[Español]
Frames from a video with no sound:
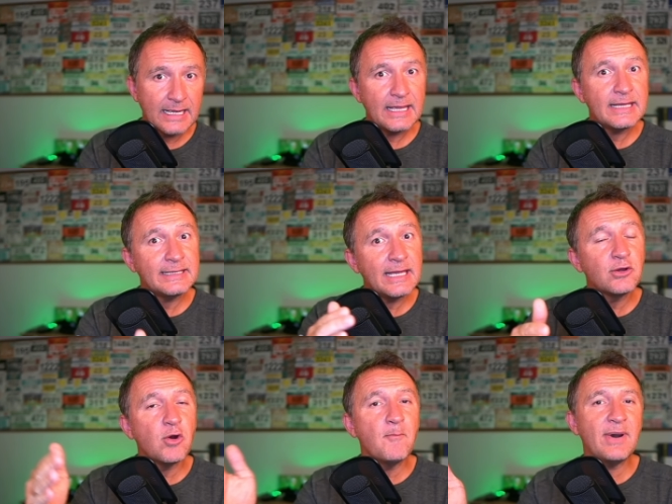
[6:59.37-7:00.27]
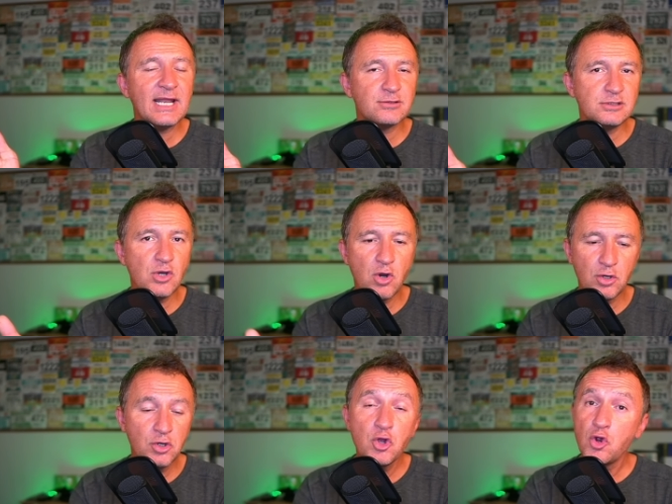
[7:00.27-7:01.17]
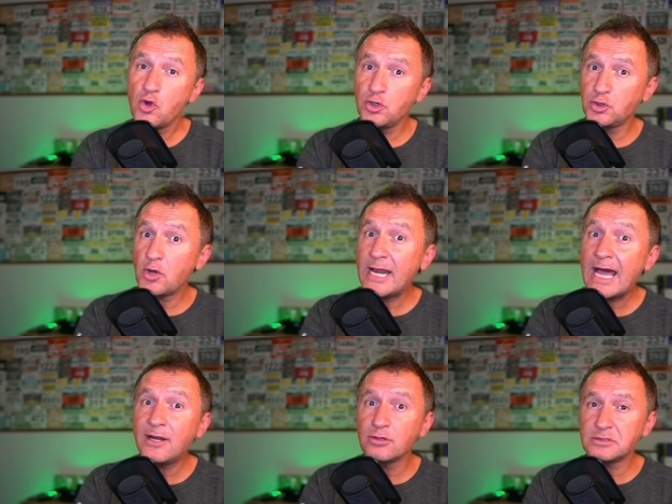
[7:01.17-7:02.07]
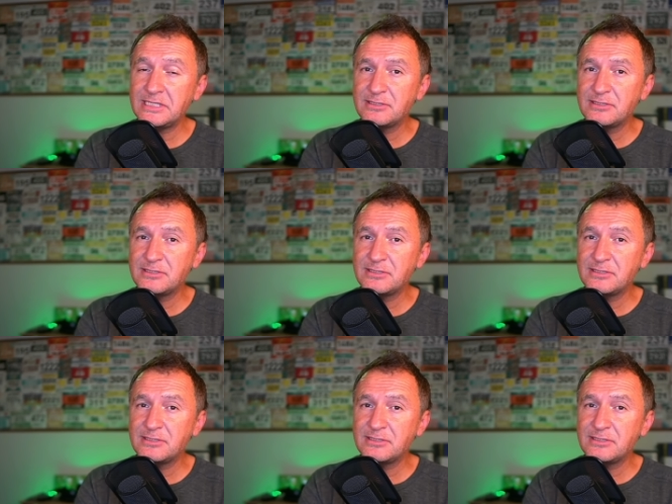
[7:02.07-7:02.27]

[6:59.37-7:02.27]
es que en comparación con otros granos y